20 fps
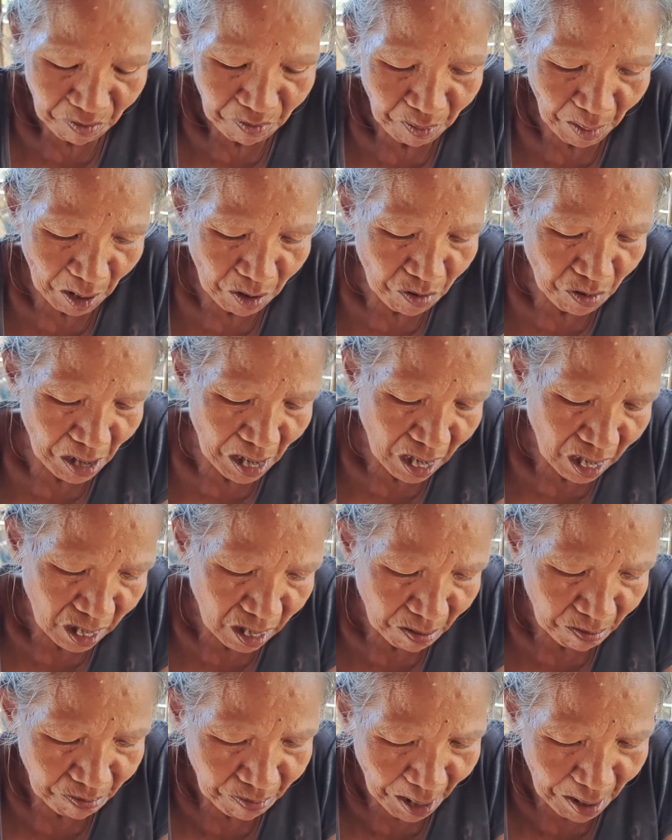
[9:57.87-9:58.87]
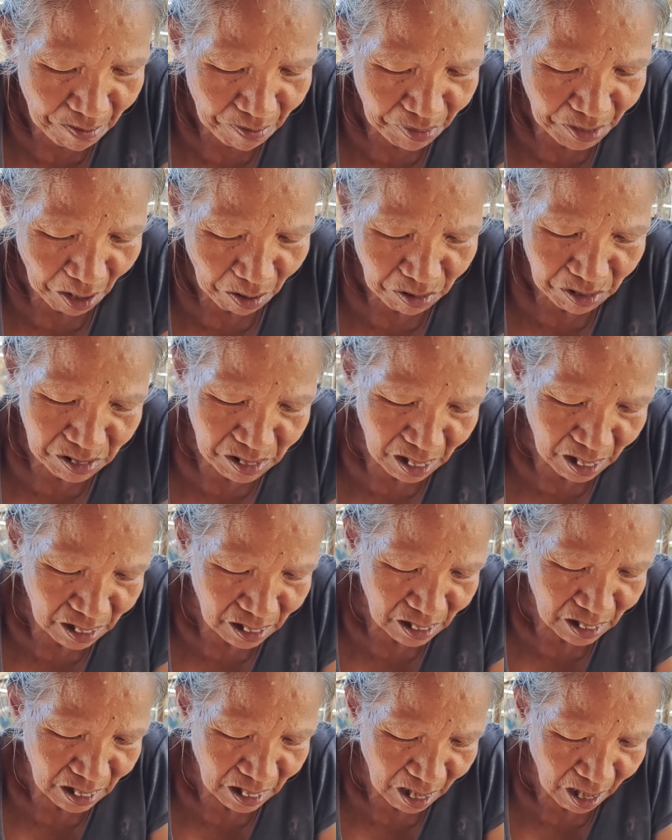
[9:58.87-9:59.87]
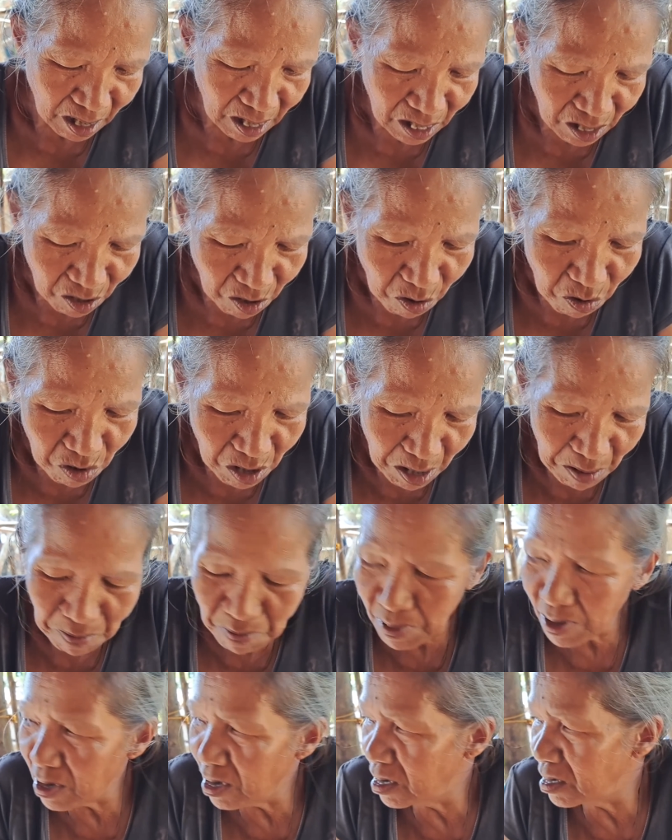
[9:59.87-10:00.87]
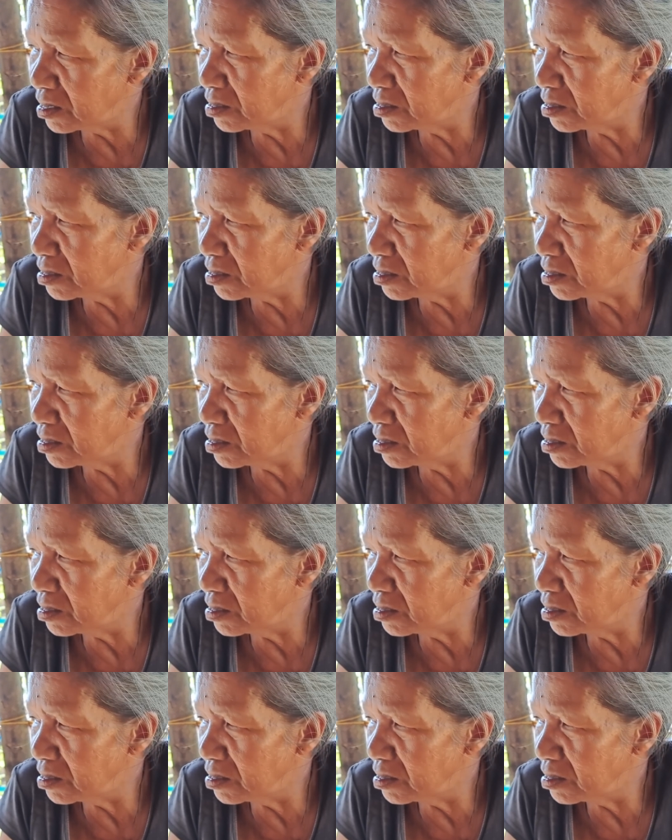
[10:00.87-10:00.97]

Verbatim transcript: Pag wala kang 5,000, ikaw kulang pa nga